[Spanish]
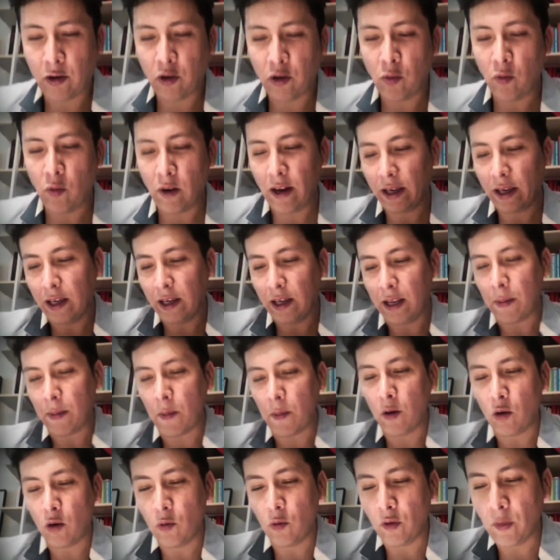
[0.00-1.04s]
muebles que
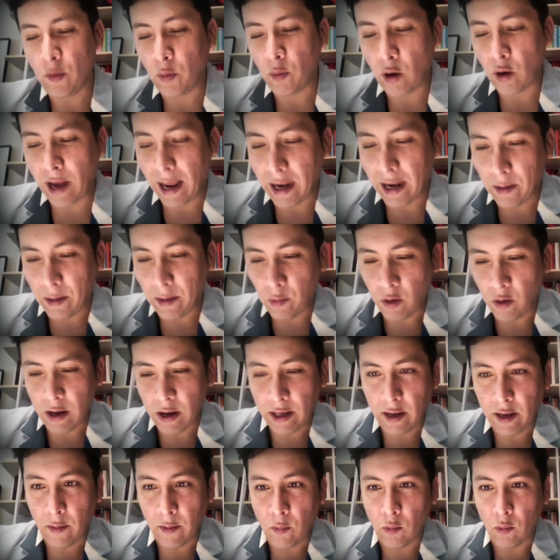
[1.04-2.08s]
llamamos como bipolares, muebles
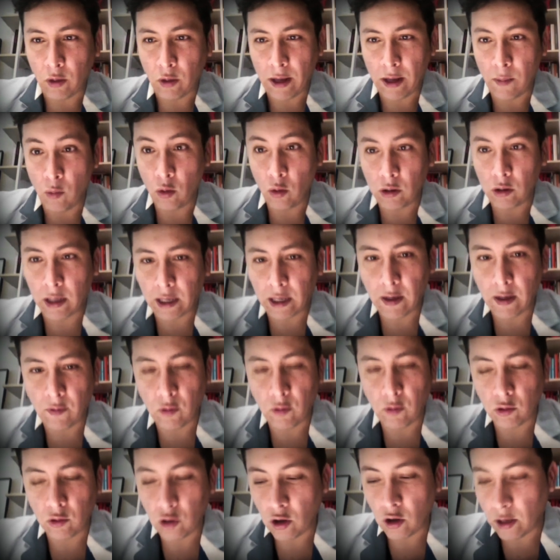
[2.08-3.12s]
que, mutan, que
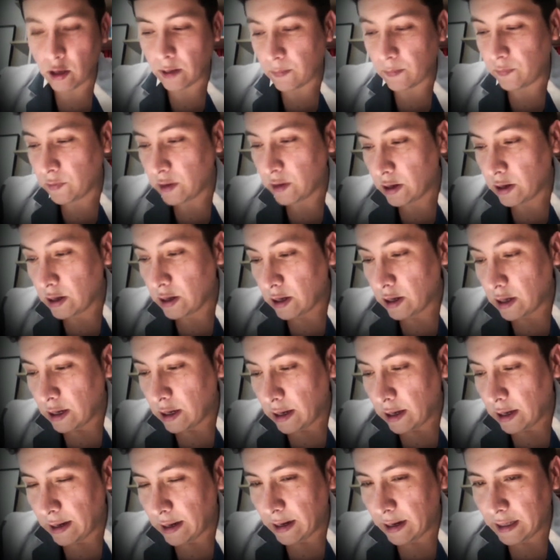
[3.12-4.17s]
fusionan.
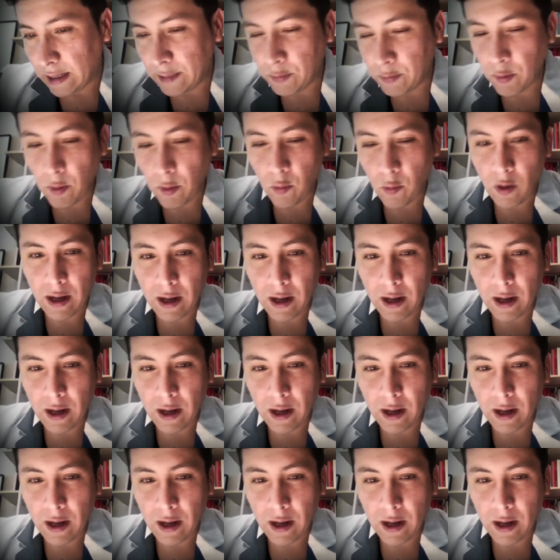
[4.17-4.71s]
Eh, siempre muebles